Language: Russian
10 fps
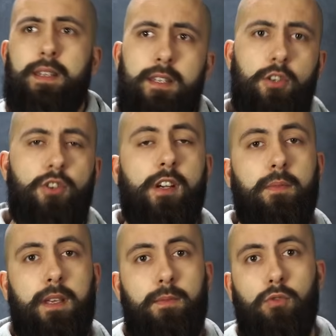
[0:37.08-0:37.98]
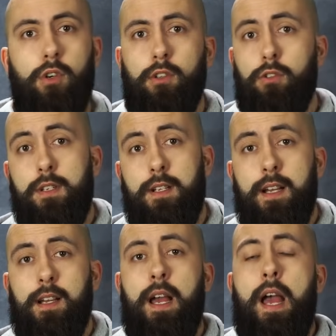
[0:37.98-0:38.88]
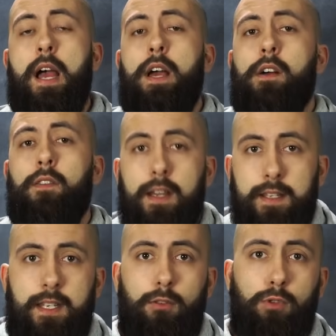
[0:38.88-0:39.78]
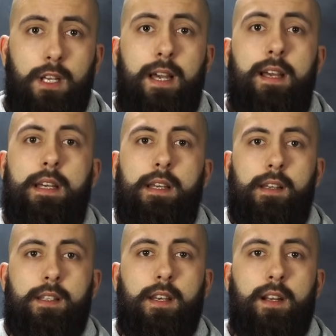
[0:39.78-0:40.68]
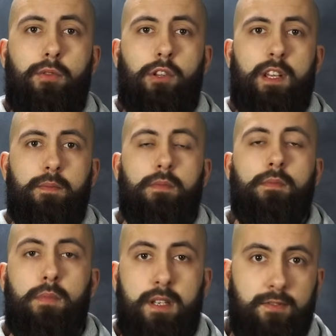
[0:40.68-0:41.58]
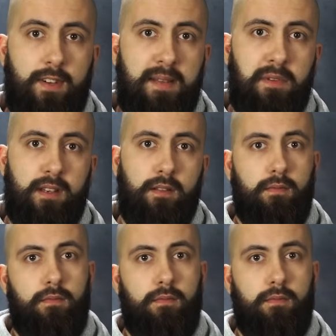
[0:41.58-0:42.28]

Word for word: айтишником, кем угодно. То есть как войти туда, где работаем мы с вами,